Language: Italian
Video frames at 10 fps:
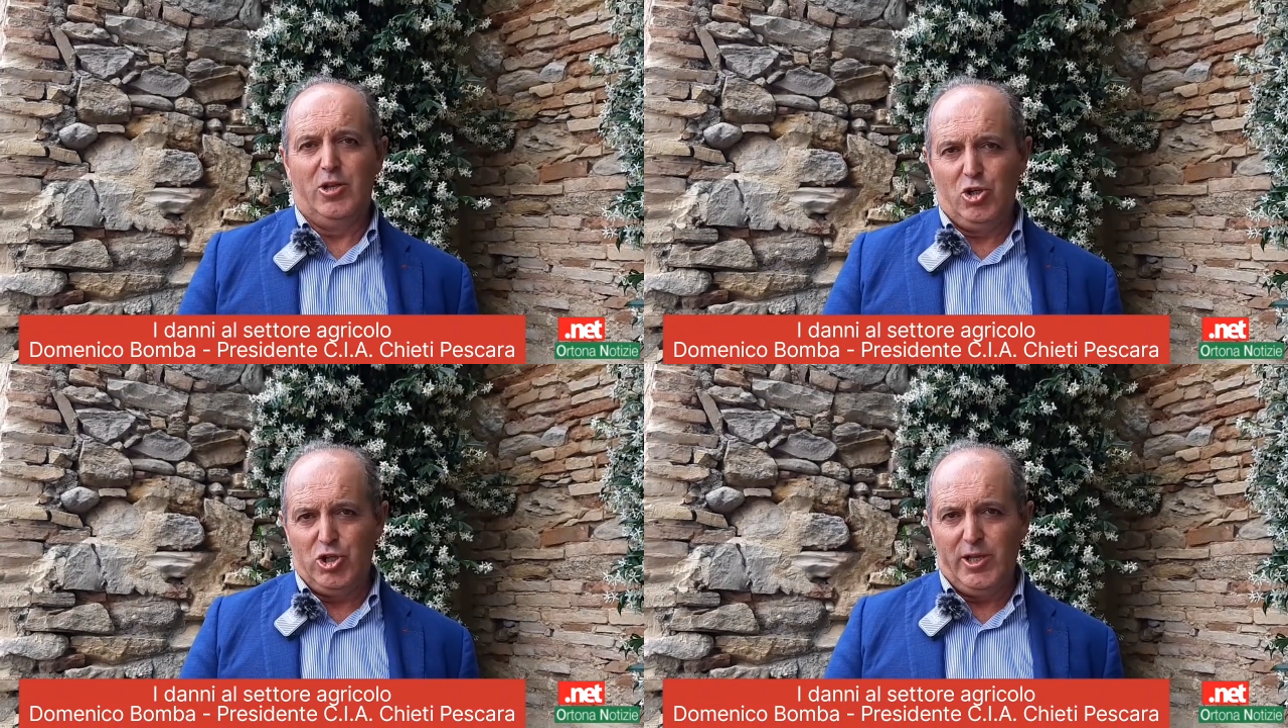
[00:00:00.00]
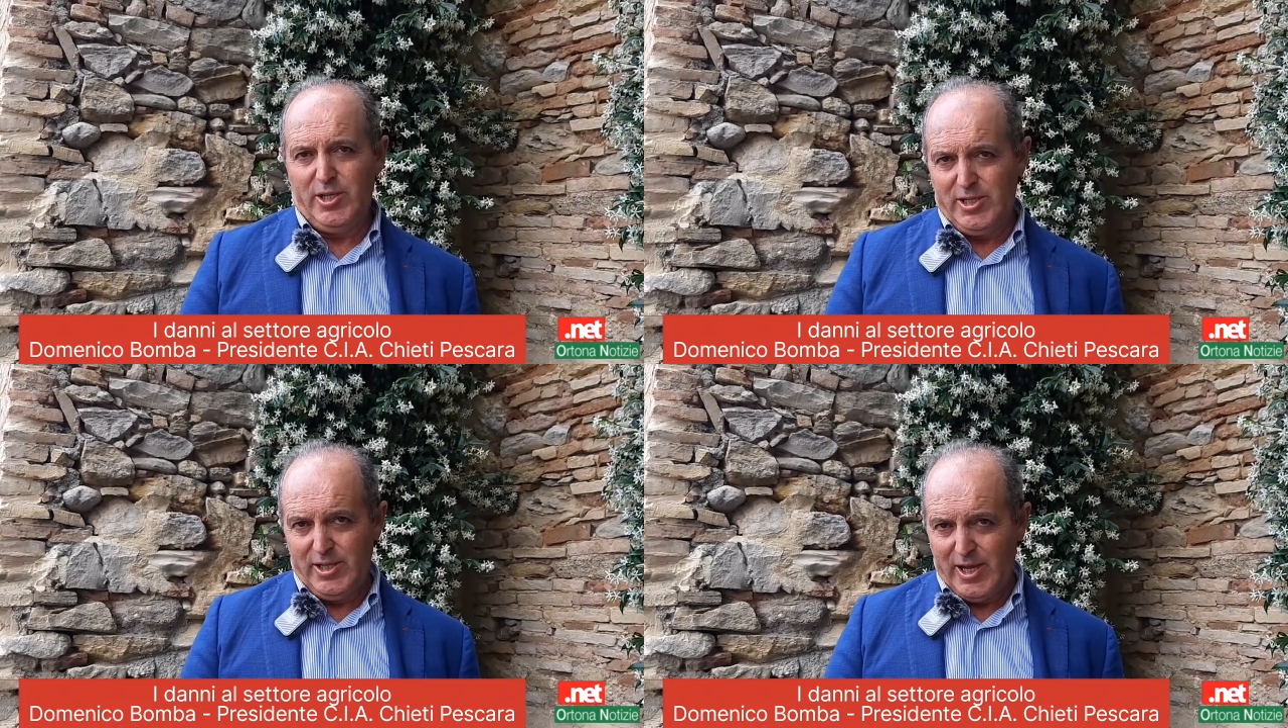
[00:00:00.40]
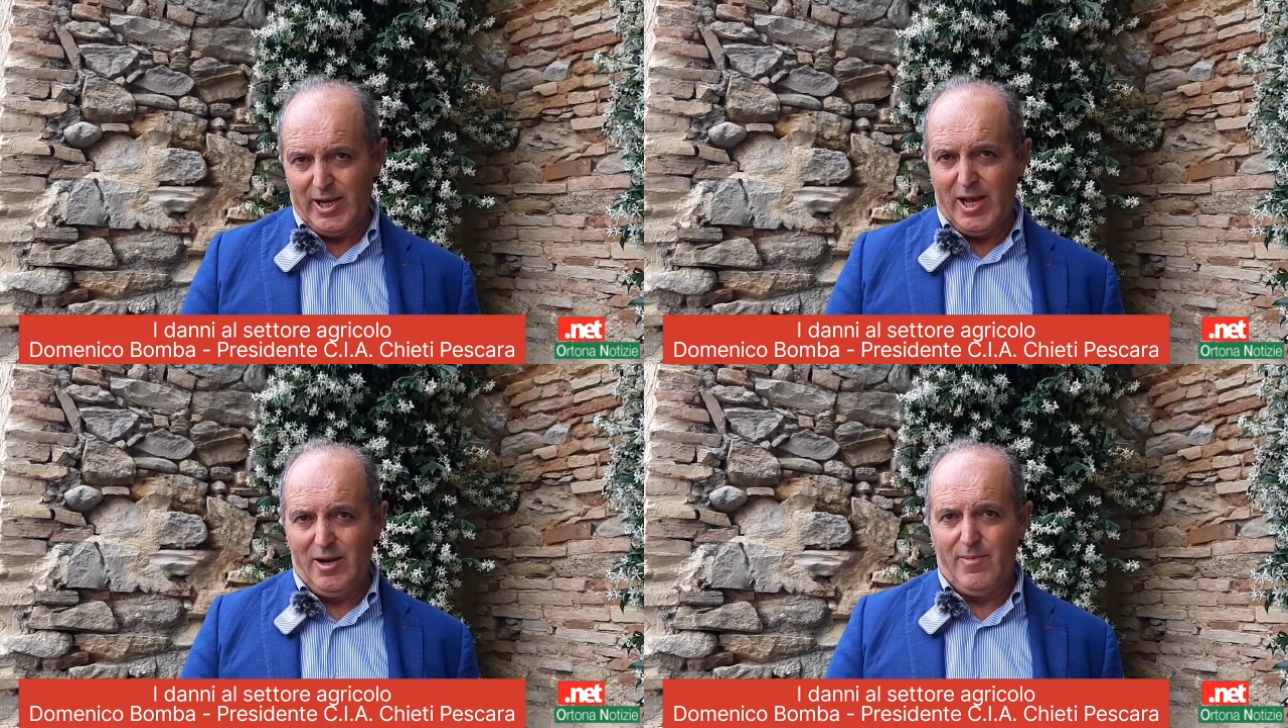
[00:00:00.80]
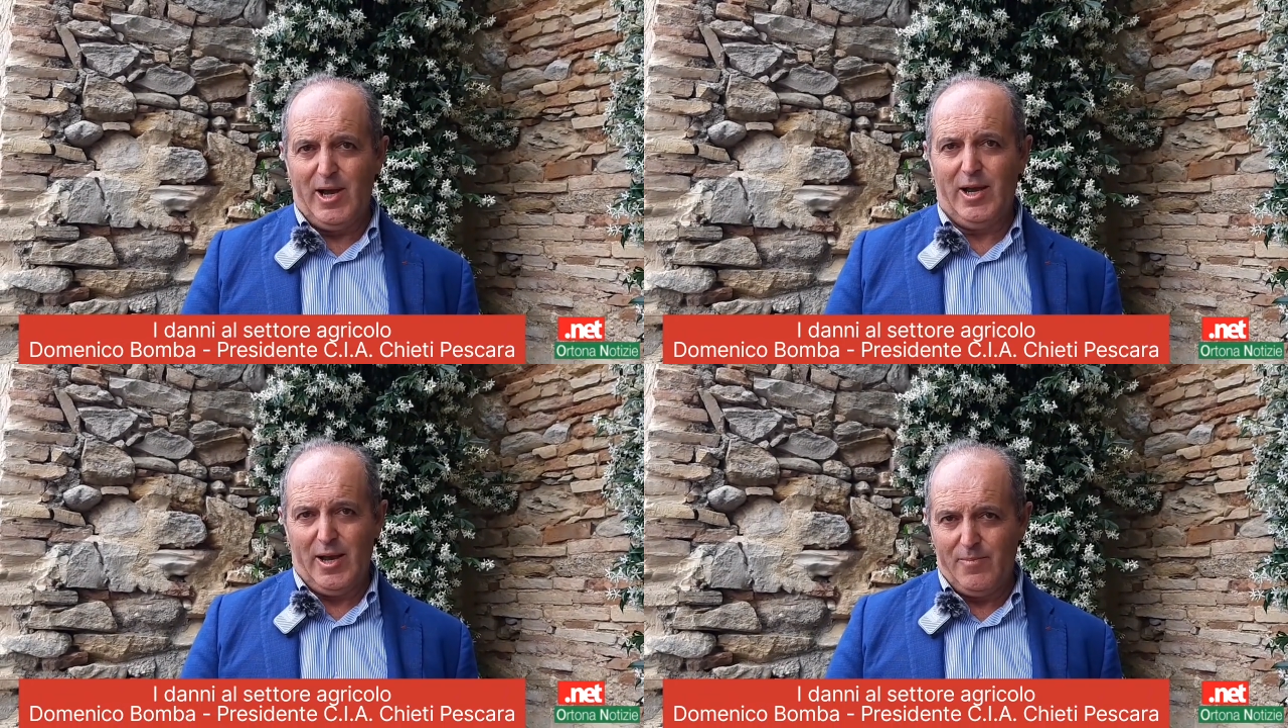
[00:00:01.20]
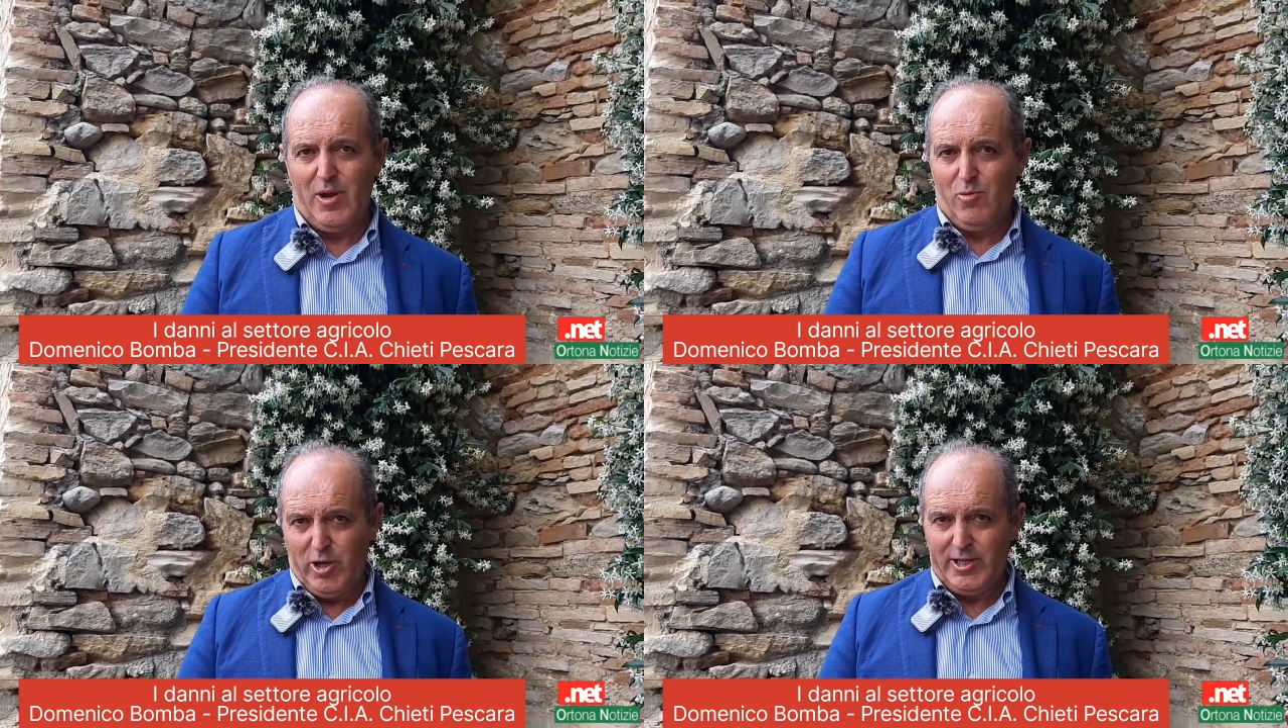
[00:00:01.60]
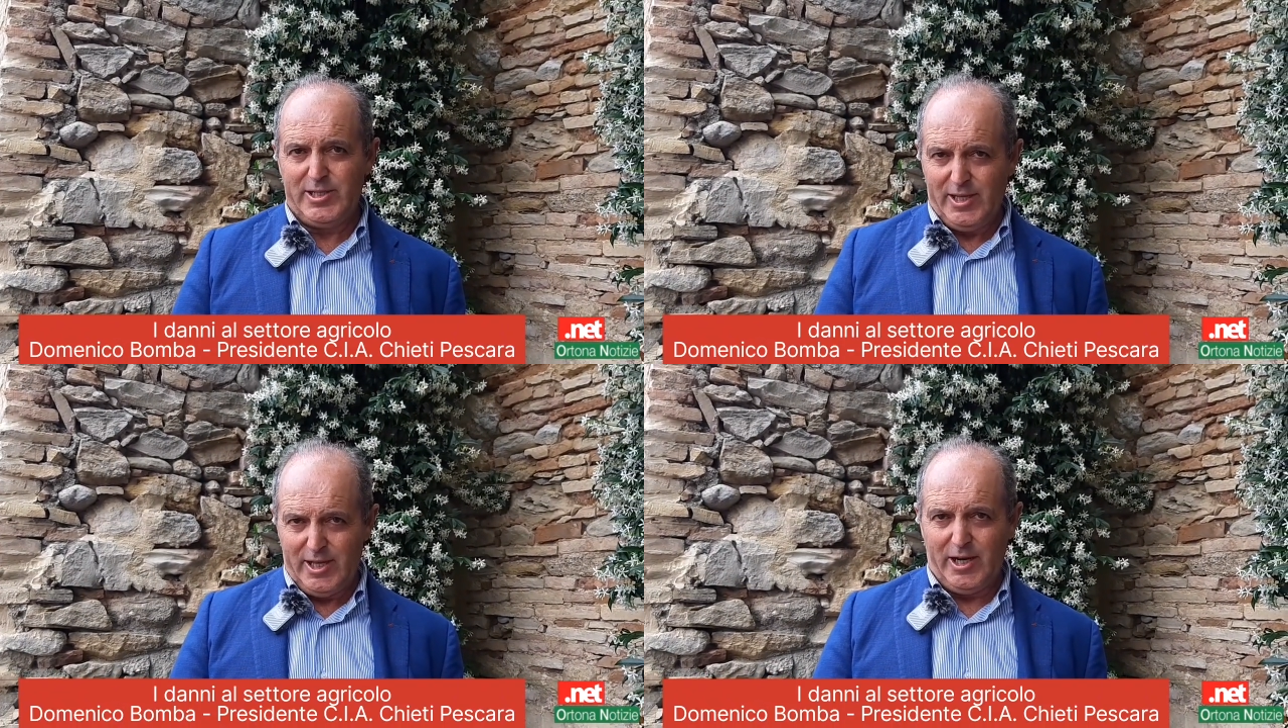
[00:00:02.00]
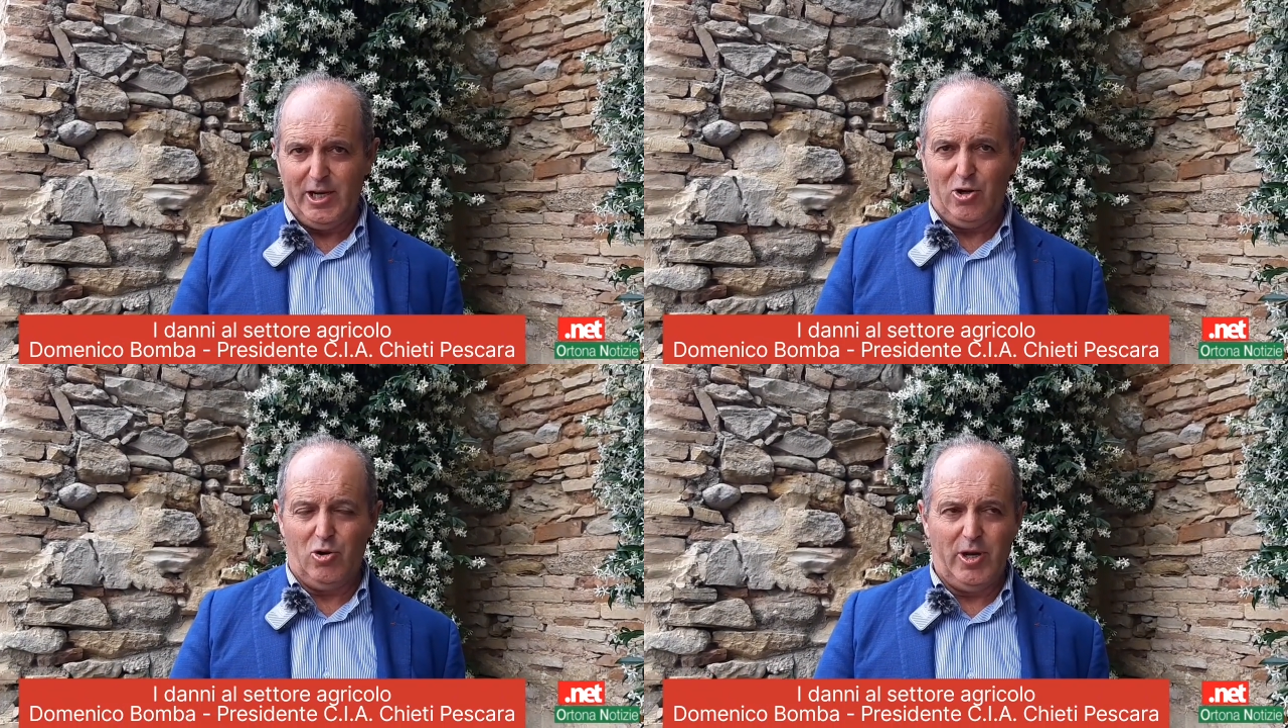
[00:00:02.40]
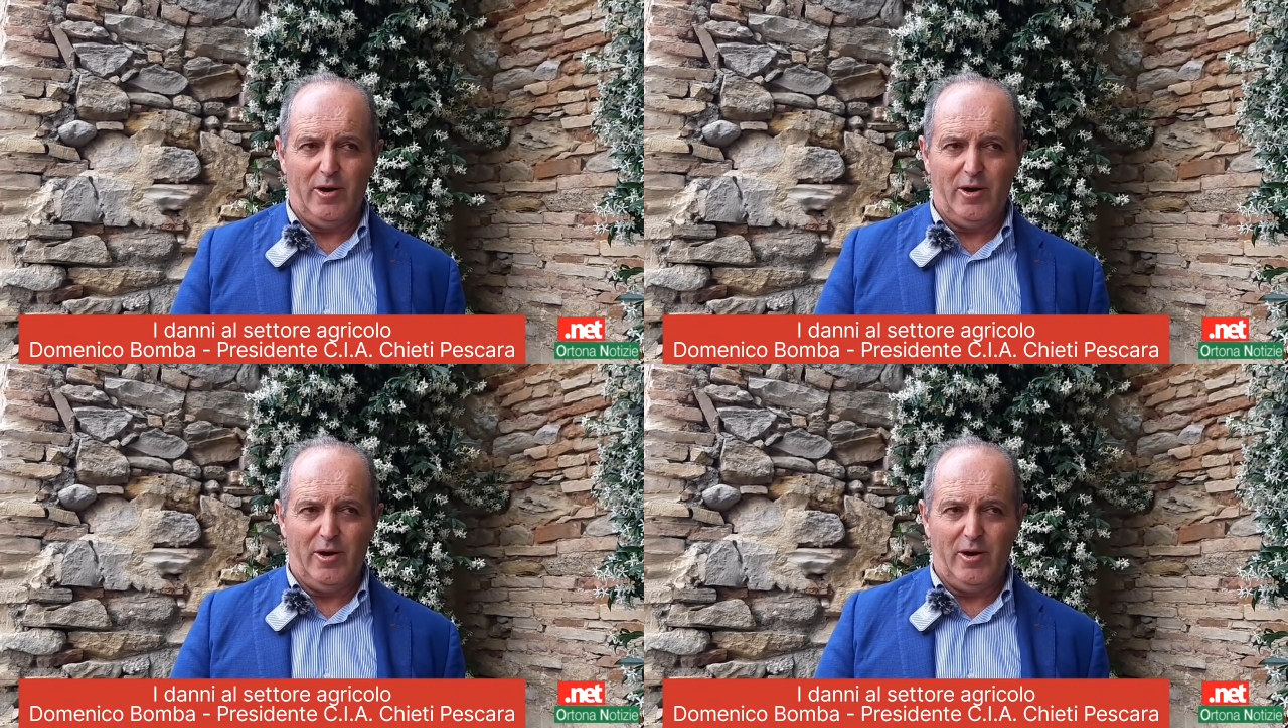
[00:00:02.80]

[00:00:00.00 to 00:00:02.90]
dirigenti sindacali, ma abbiamo le aziende agricole,